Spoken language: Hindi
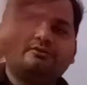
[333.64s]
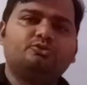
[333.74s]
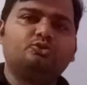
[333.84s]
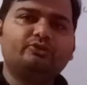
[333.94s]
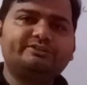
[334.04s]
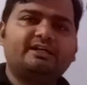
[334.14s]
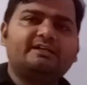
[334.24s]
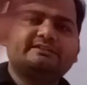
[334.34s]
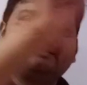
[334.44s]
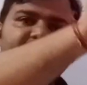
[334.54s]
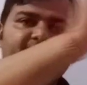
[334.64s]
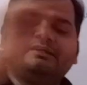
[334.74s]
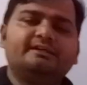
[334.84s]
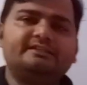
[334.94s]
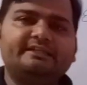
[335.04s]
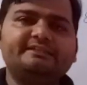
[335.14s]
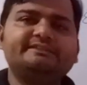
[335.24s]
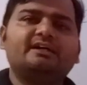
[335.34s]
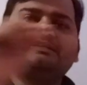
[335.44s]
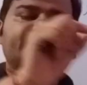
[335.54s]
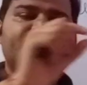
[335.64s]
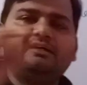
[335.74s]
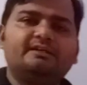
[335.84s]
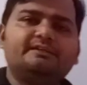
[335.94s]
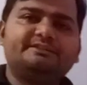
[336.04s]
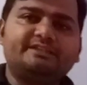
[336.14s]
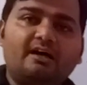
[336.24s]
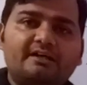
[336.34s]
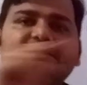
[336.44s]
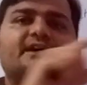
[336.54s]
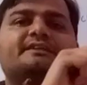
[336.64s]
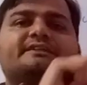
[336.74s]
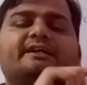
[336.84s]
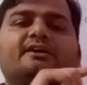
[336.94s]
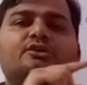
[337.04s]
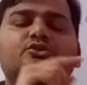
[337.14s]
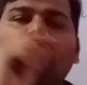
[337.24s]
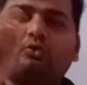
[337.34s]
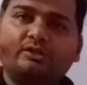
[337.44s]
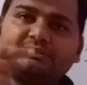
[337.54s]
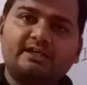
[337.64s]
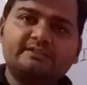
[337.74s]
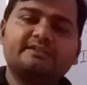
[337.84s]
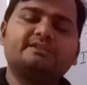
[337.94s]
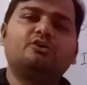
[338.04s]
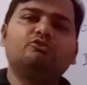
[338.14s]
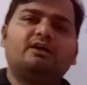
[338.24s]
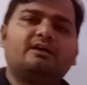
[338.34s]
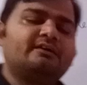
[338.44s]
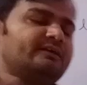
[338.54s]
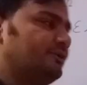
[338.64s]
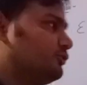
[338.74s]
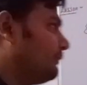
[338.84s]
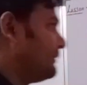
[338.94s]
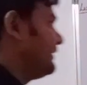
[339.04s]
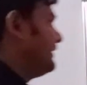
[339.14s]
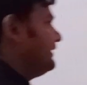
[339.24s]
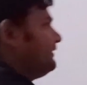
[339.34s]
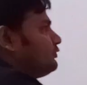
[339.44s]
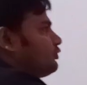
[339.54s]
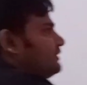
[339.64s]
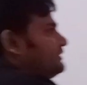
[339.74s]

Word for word: दो चार्ज गया तीन चार्ज गया चार चार्ज गया तो टोटल चार्ज कितना हुआ तो हम क्या कहेंगे टोटल